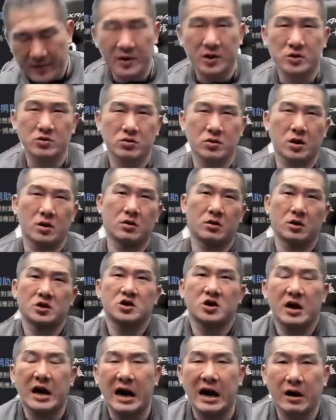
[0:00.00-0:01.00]
秘书讲，哦，你
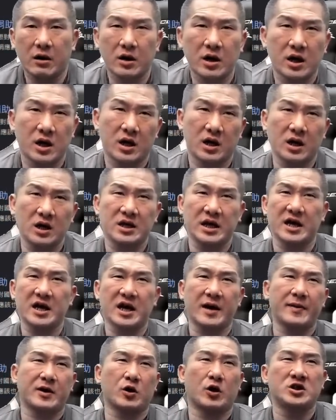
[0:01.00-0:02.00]
就搞诶，你第一
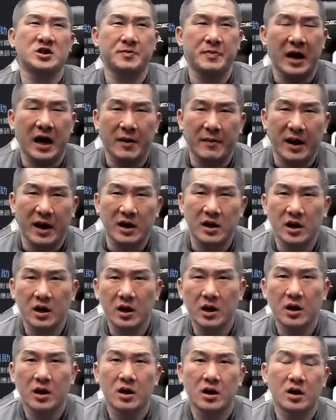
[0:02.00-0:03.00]
甲要捐一百万，
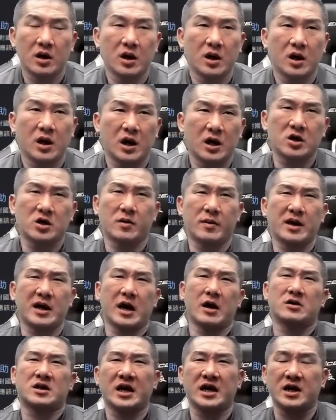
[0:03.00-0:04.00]
啊，你可要
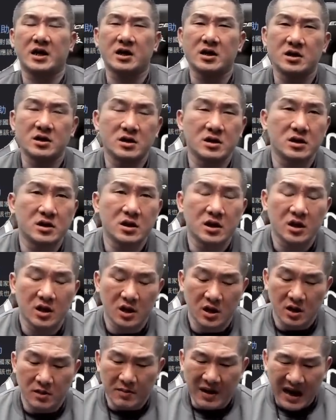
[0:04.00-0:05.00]
甲我退去，
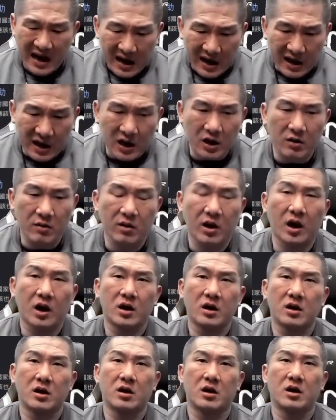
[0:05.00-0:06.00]
莫安尼好
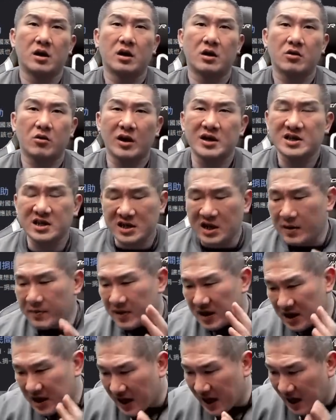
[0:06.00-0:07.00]
无？捐钱个
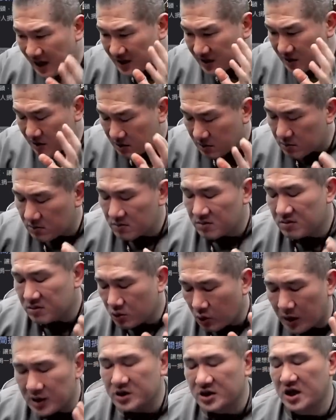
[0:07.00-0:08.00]
物件，
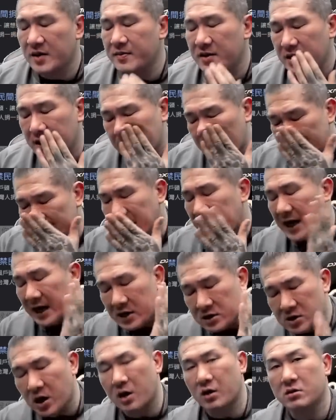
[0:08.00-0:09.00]
捐钱个物件在
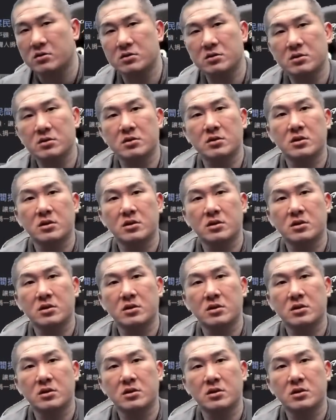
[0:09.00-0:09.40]
人爽，